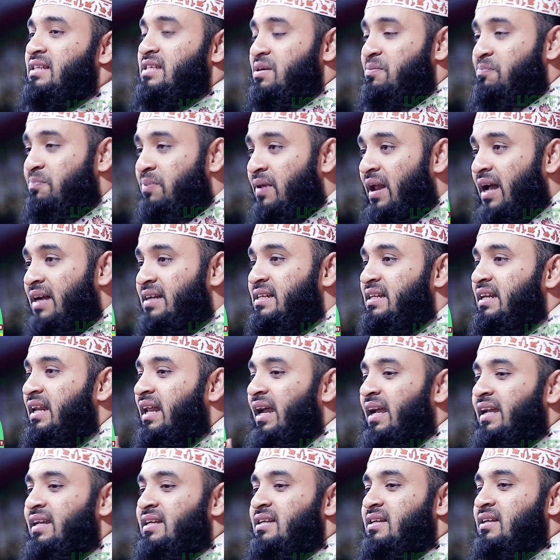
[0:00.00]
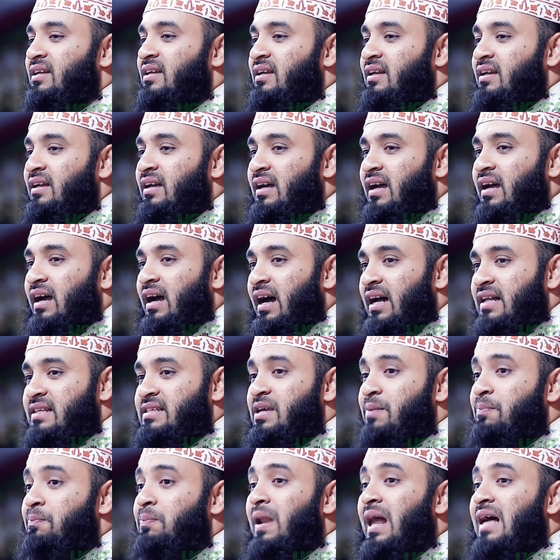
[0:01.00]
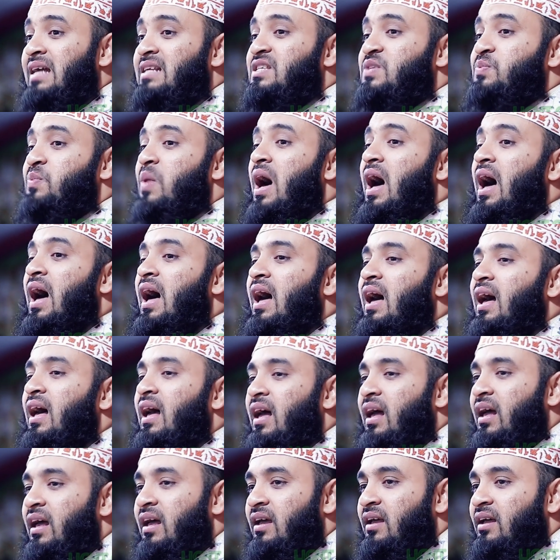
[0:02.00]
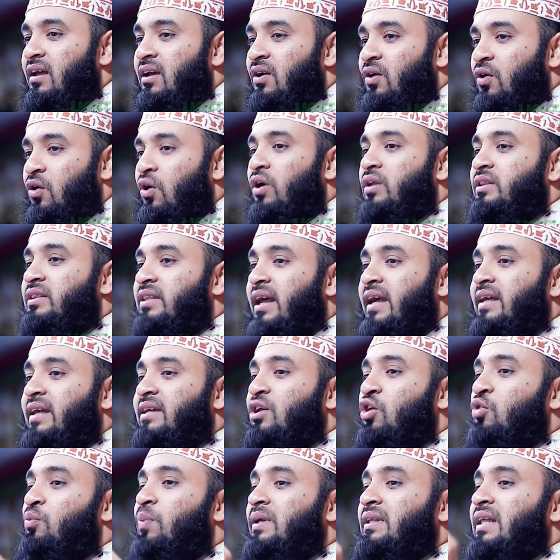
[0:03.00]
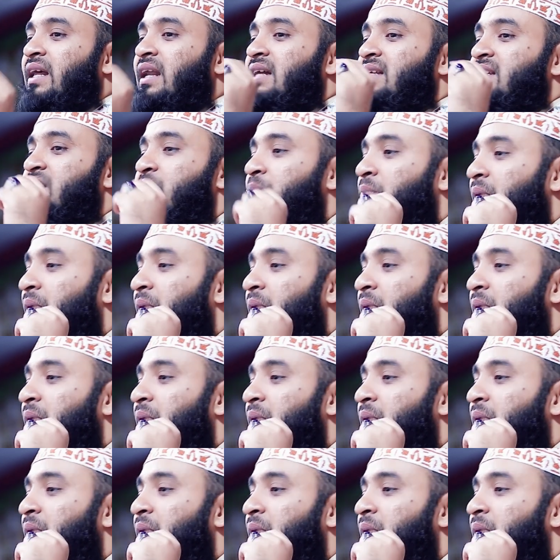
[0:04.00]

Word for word: আছে প্লাটিলেট আছে প্লাজমা রক্তে একটা উপাদান আছে